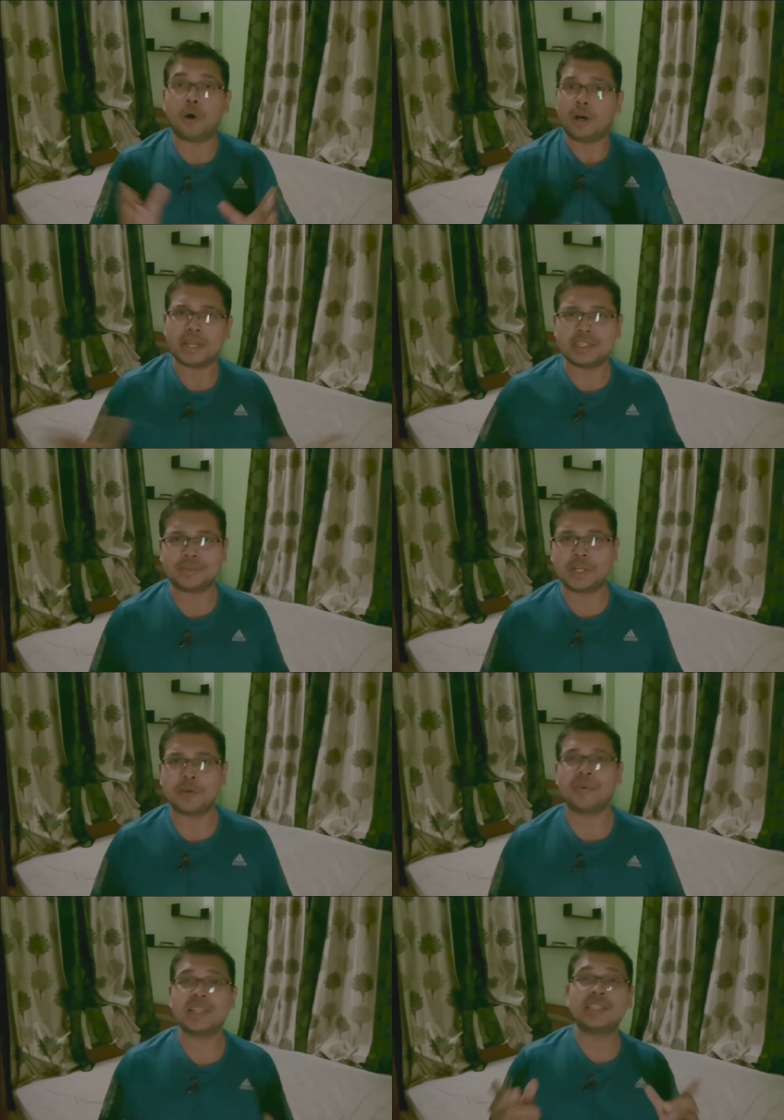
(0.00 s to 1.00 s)
और इस
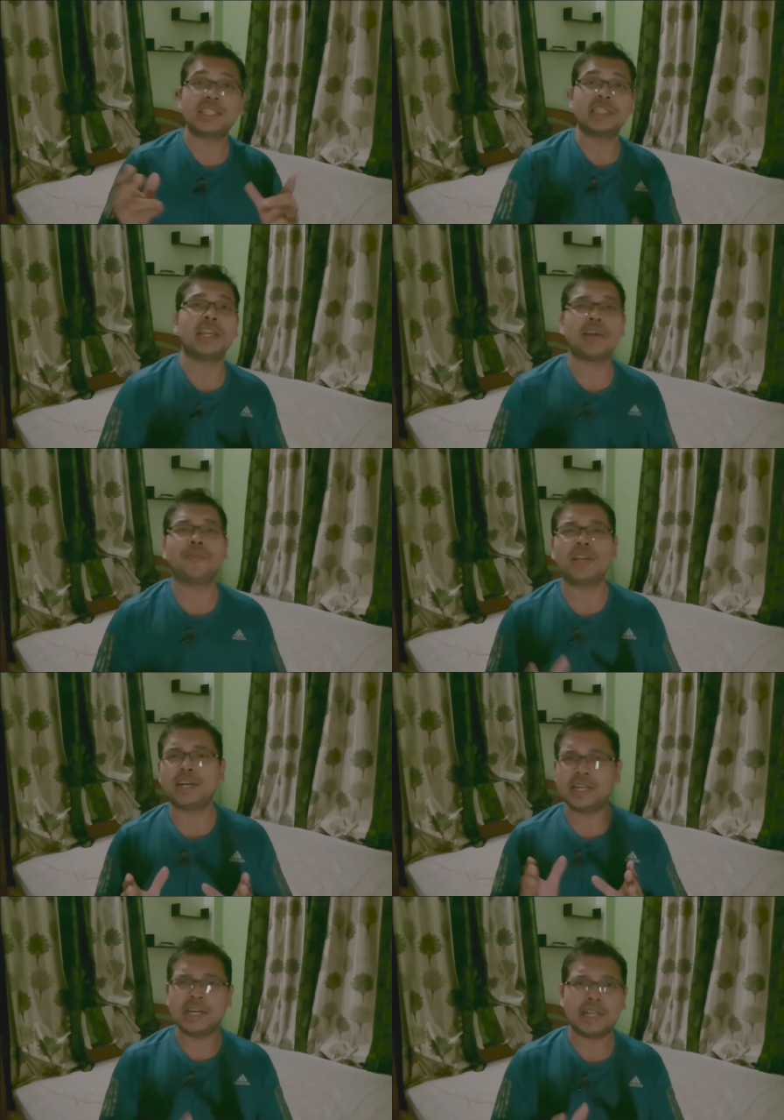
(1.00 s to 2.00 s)
वीडियो में जितने भी
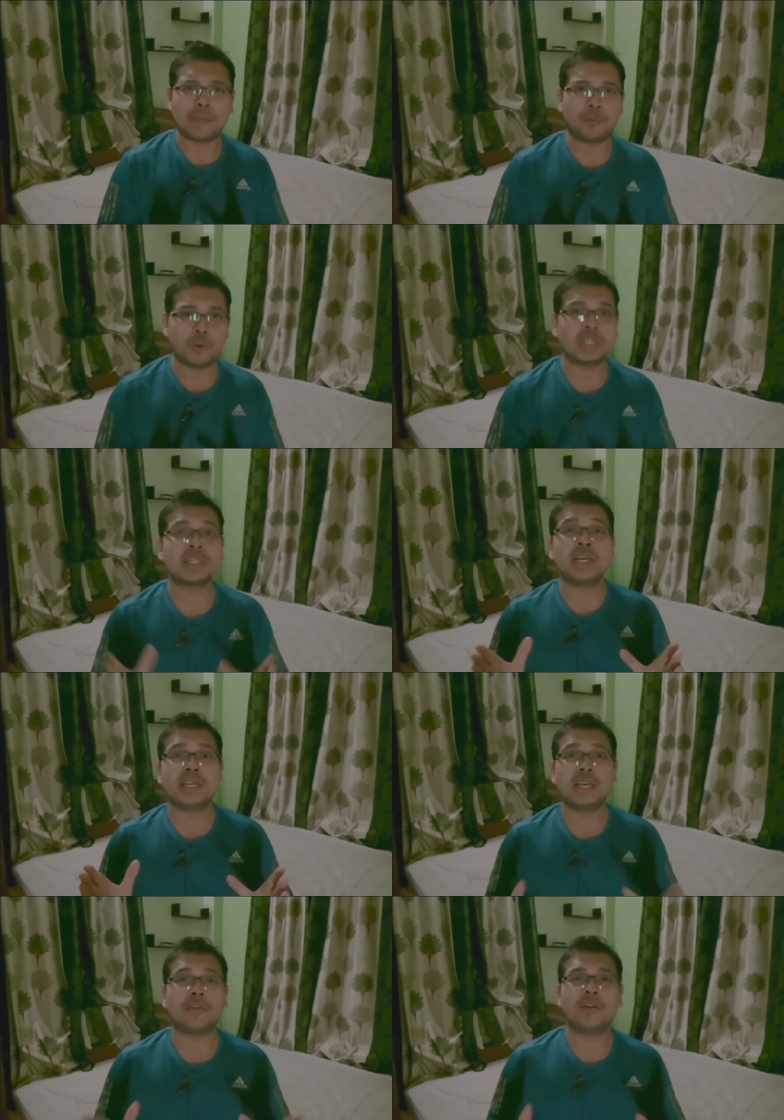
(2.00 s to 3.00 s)
टी डब्ल्यू एस
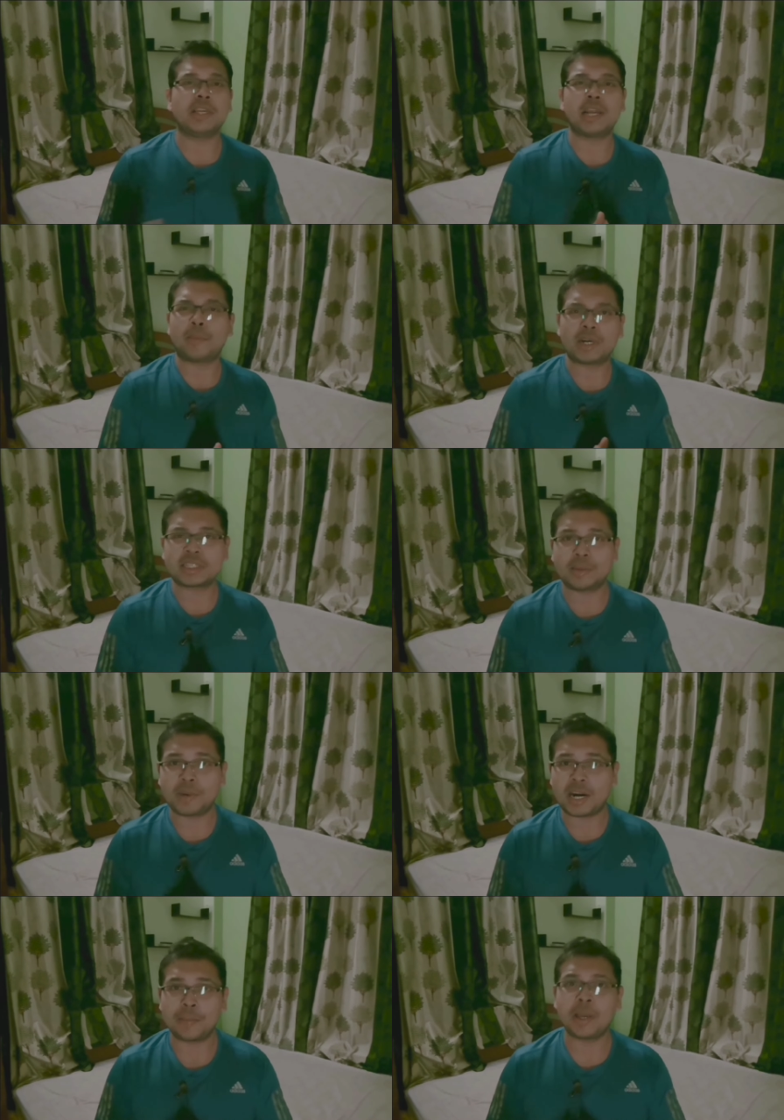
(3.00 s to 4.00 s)
या फिर ईयरबड्स के
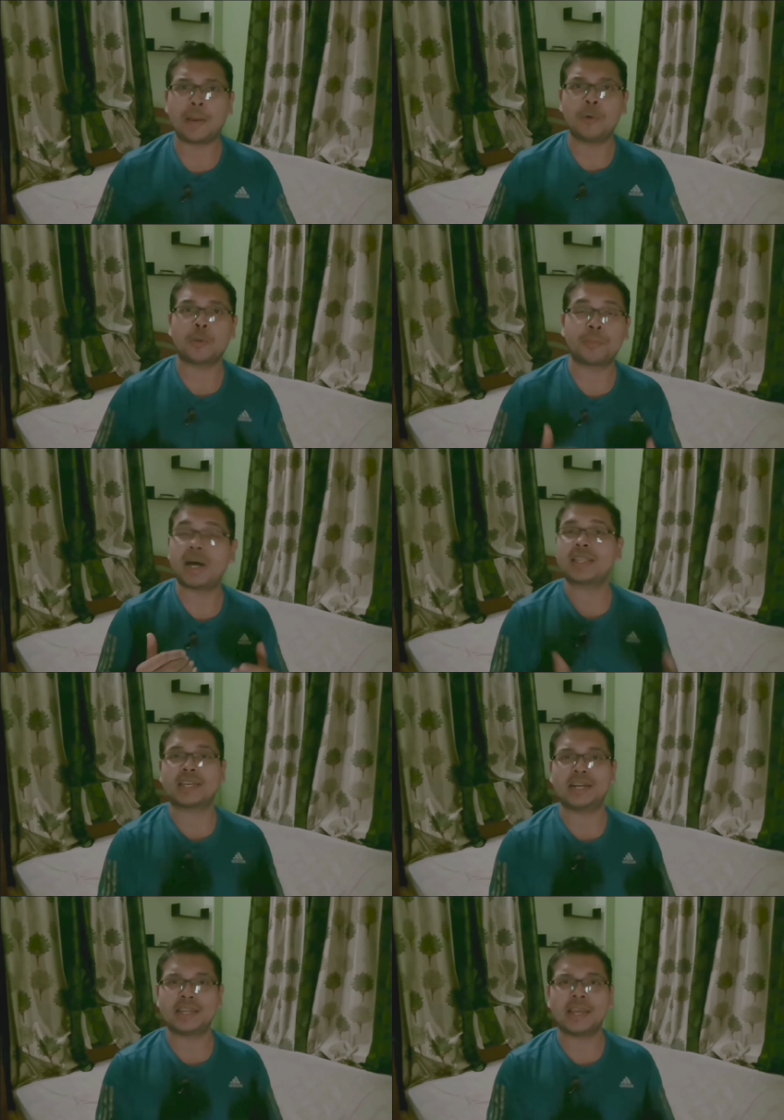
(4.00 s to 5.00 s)
बारे में हम लोग
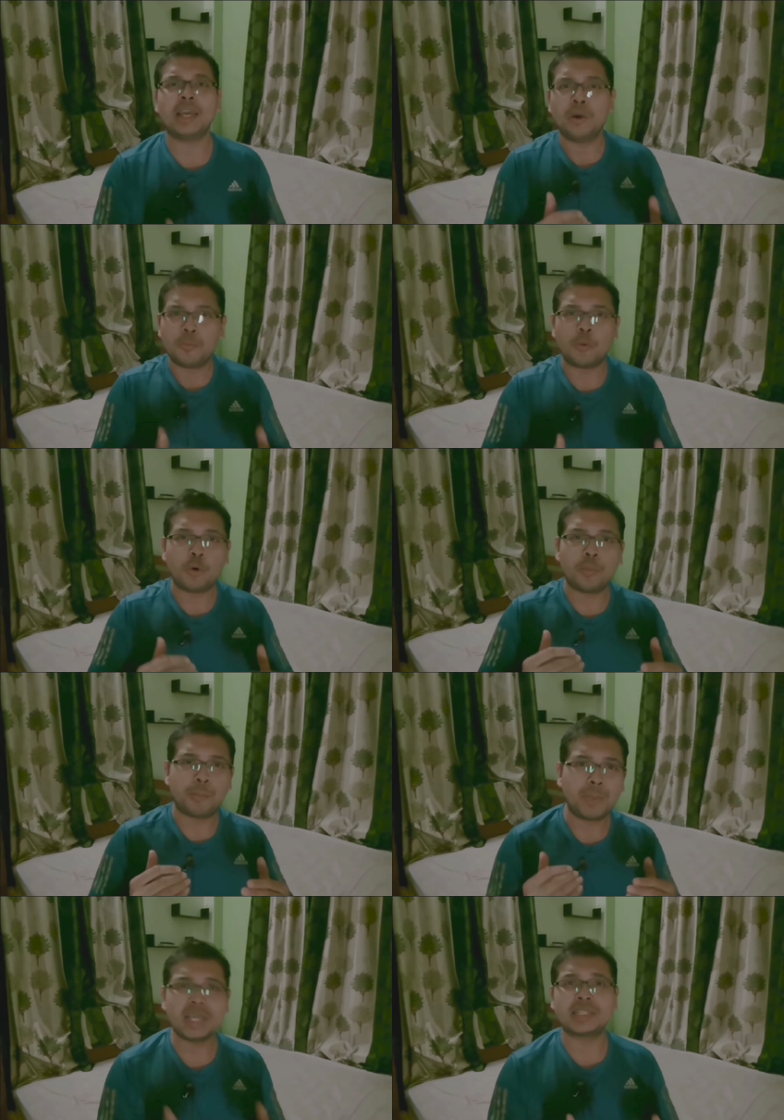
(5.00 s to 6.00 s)
बात करेंगे वो
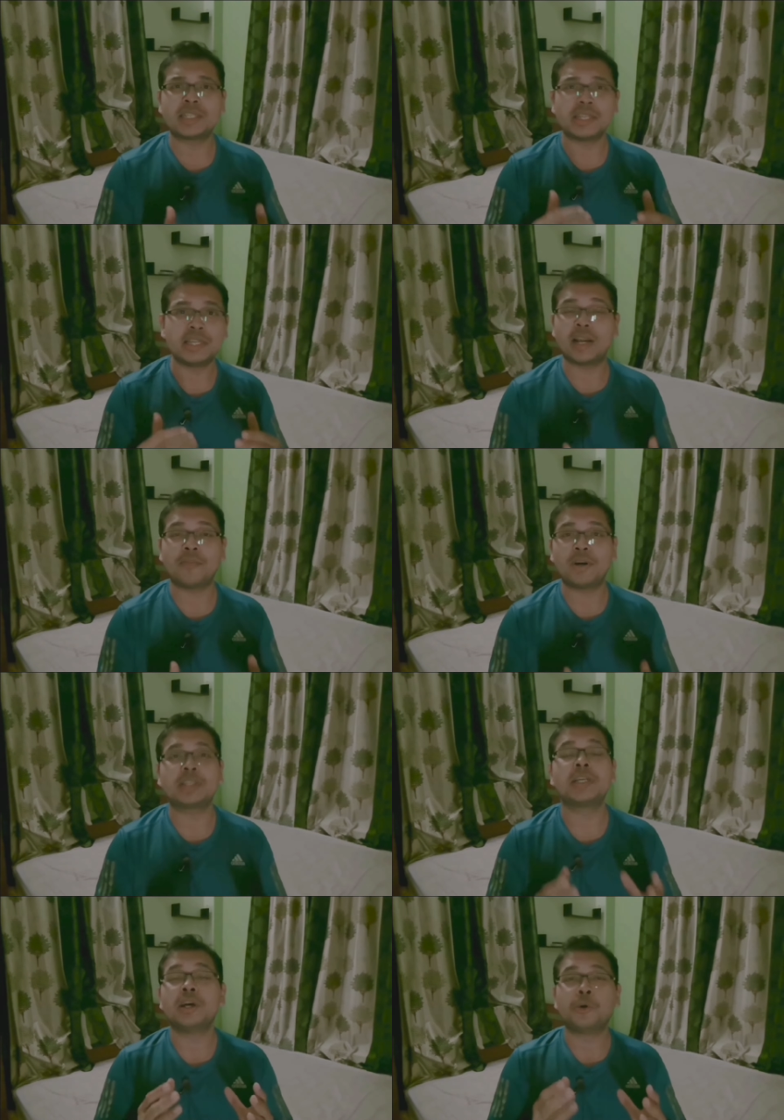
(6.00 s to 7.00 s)
बेस्ट
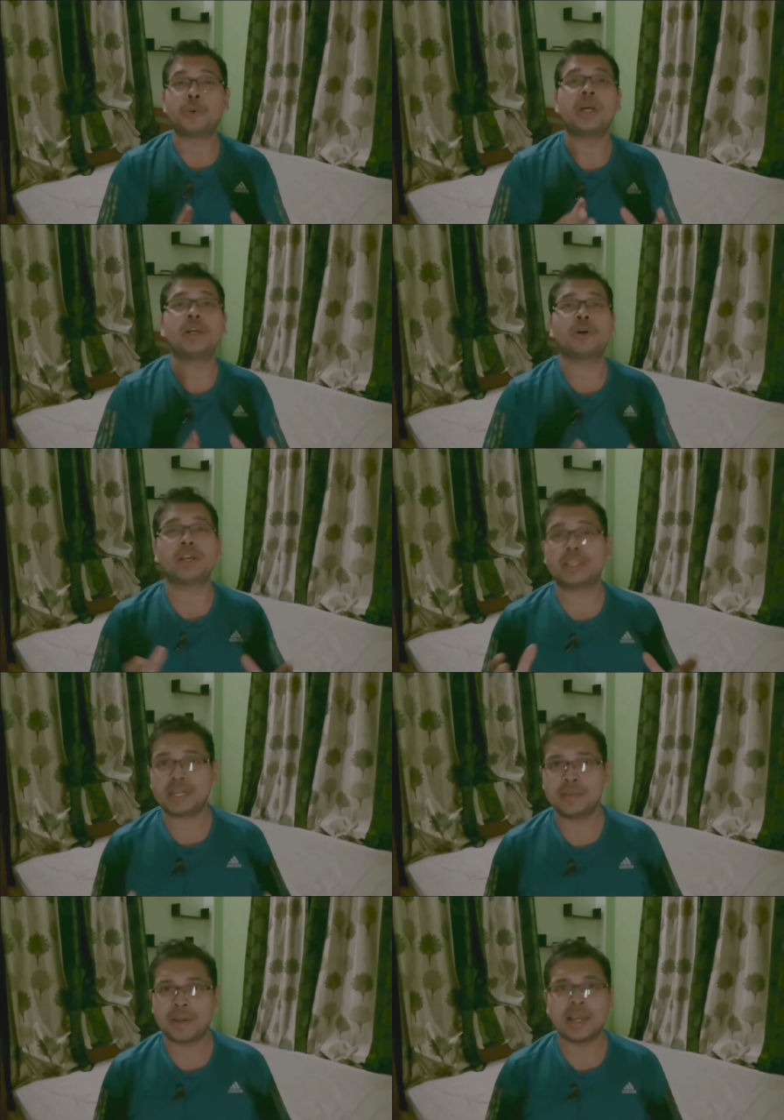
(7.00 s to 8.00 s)
ईयरबड्स
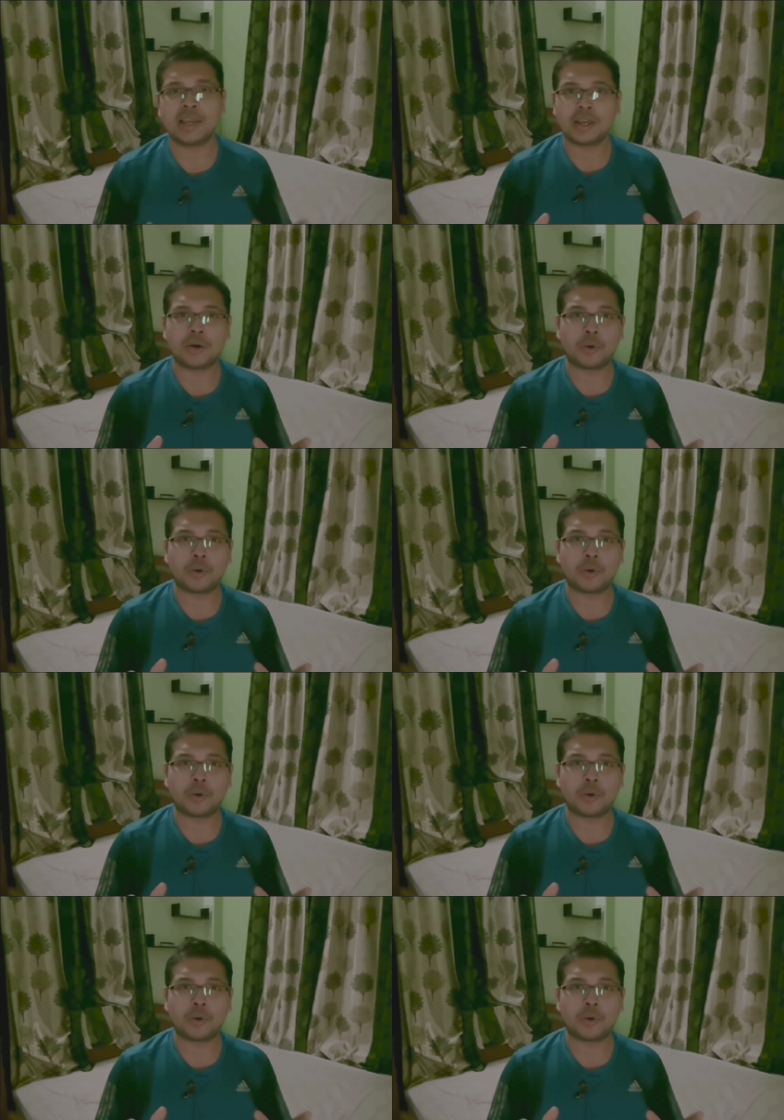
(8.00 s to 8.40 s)
2023 में